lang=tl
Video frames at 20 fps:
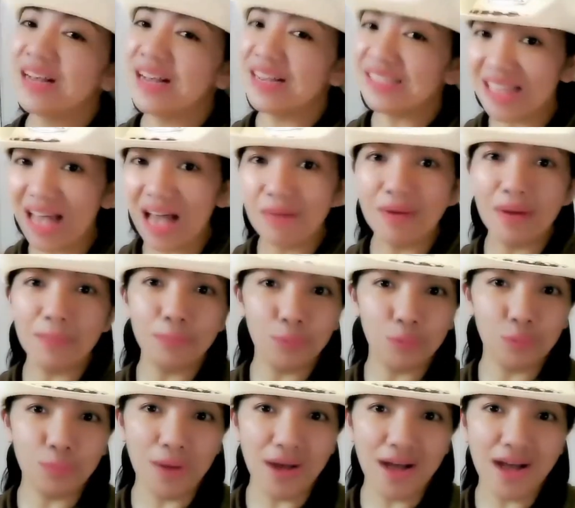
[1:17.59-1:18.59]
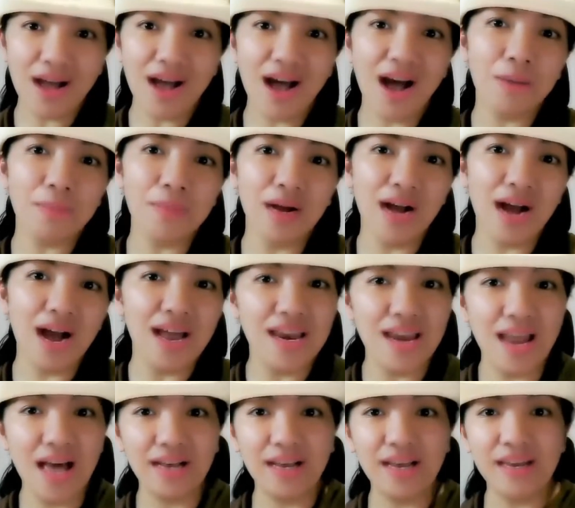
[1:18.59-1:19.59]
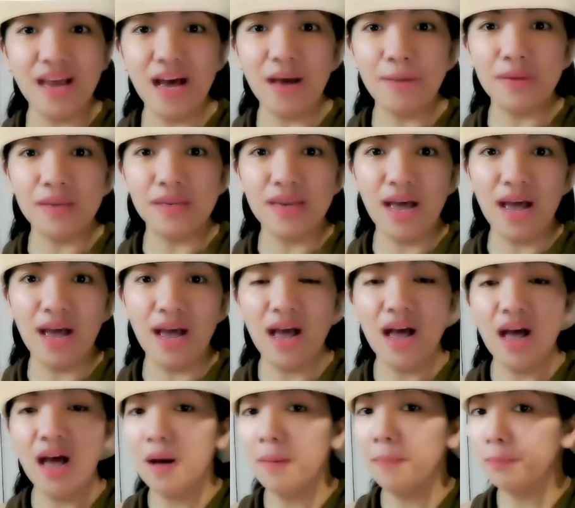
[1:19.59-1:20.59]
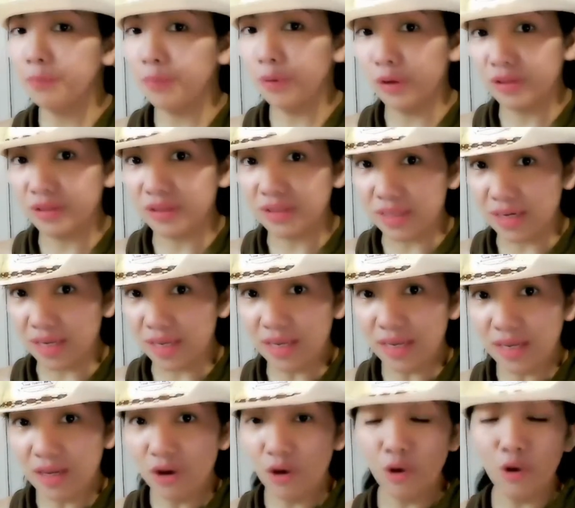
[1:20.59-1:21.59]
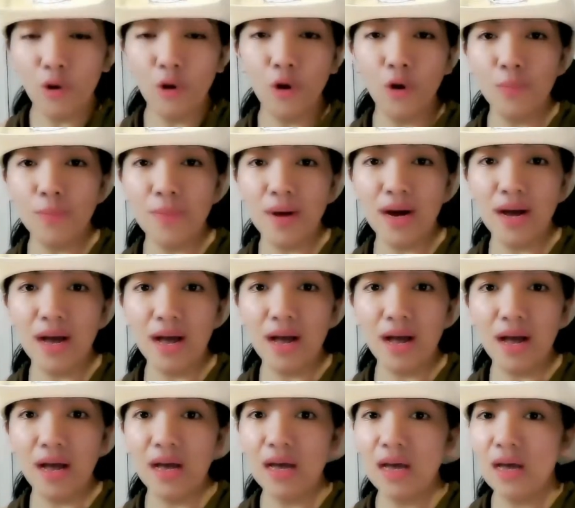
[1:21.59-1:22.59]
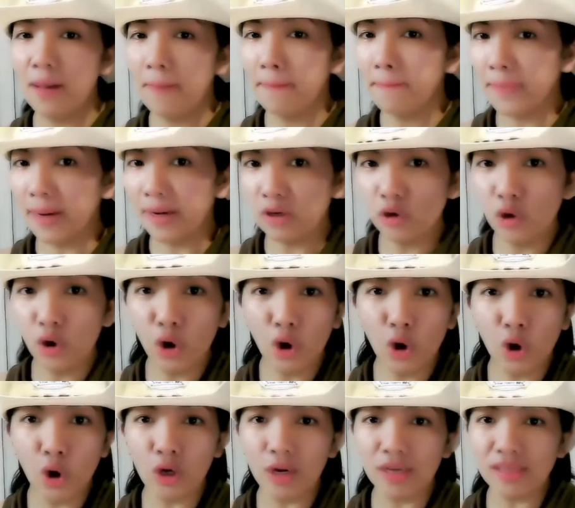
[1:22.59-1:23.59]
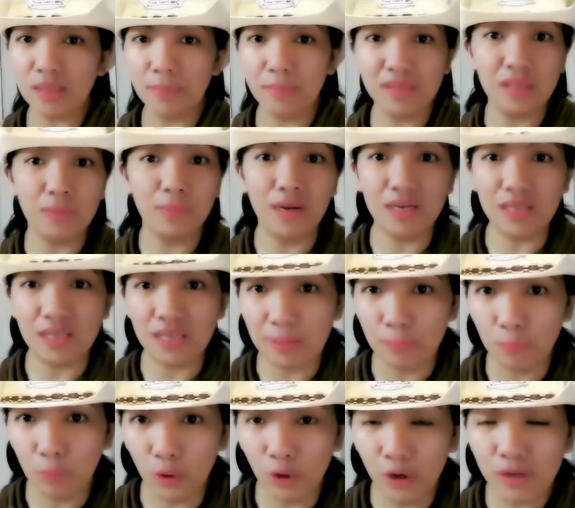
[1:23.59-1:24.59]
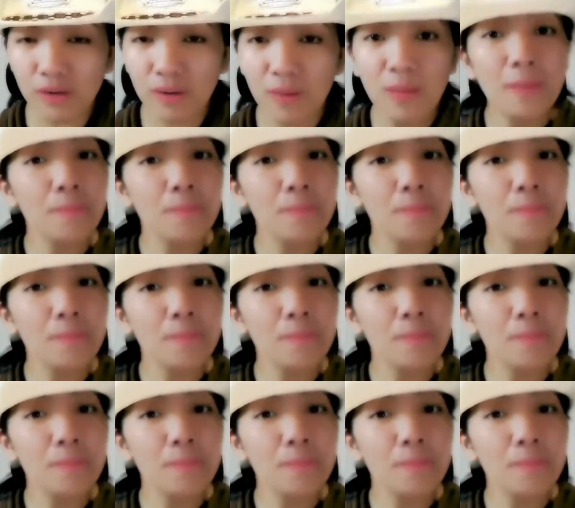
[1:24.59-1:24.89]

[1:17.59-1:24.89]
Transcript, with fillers: kasama po ba ang mga alaga namin na poultry o mga manok at iba't ibang ibon?